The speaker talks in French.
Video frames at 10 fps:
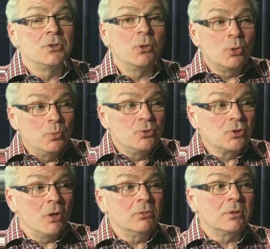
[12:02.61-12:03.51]
Donc, au bout
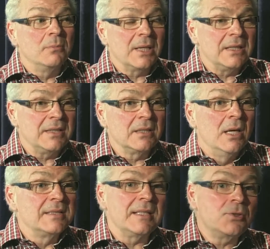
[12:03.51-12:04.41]
du compte, le marketing,
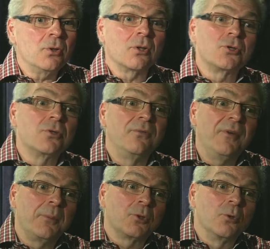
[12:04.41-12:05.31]
c'est sûr que si tu le
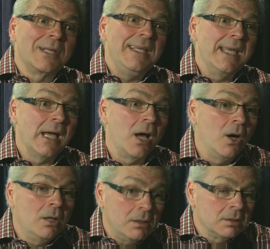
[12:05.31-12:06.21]
fais pour ton client
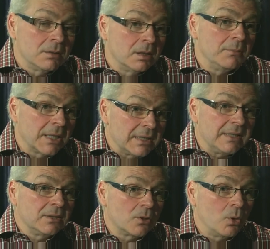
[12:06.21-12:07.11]
A, de
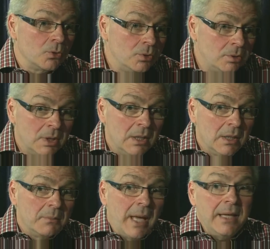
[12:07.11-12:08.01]
marketing de contenu,
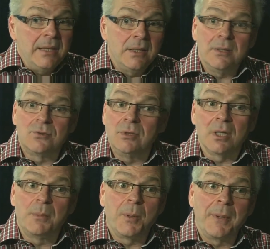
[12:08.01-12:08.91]
ben tu
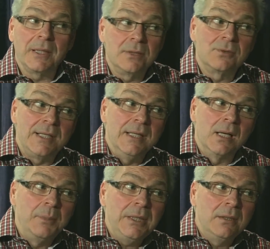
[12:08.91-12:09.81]
n'iras pas parler du
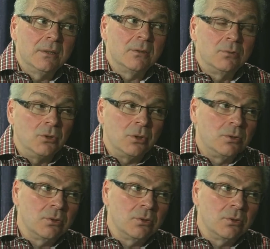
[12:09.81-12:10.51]
client B ou